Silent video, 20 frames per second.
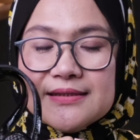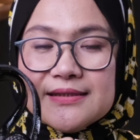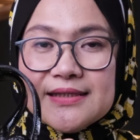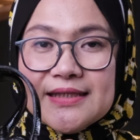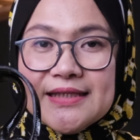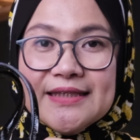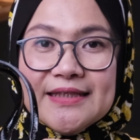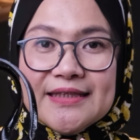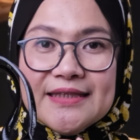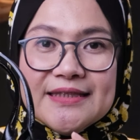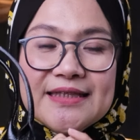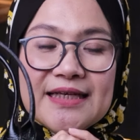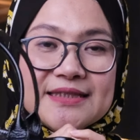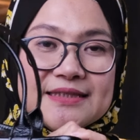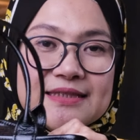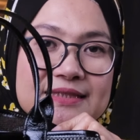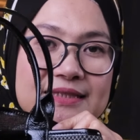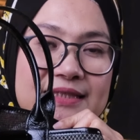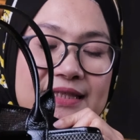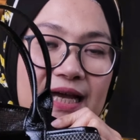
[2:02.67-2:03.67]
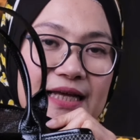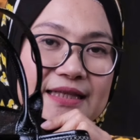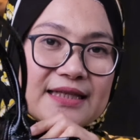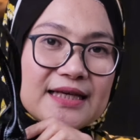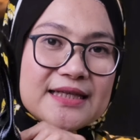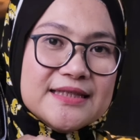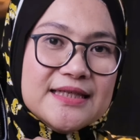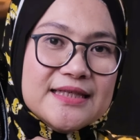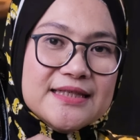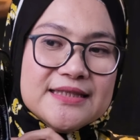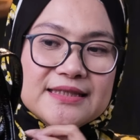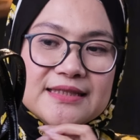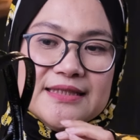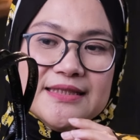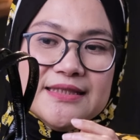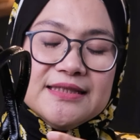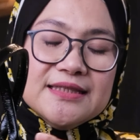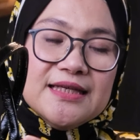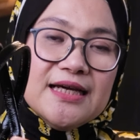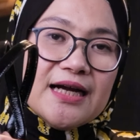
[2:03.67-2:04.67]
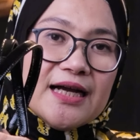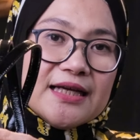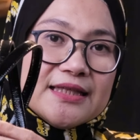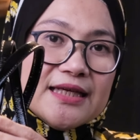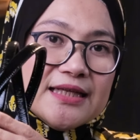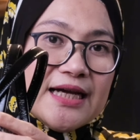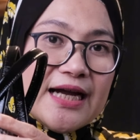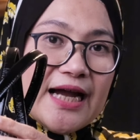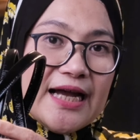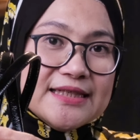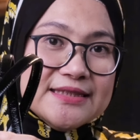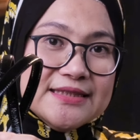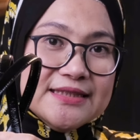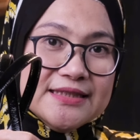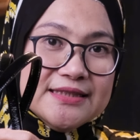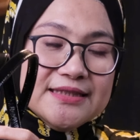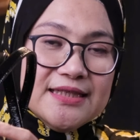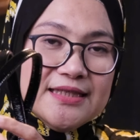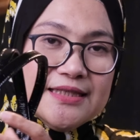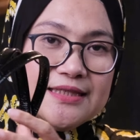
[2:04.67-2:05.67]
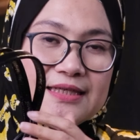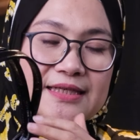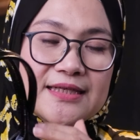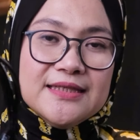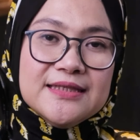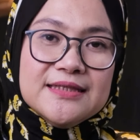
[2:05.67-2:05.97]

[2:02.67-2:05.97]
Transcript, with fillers: kiri dan sisi kanannya ini dia kan ada kancingnya ya.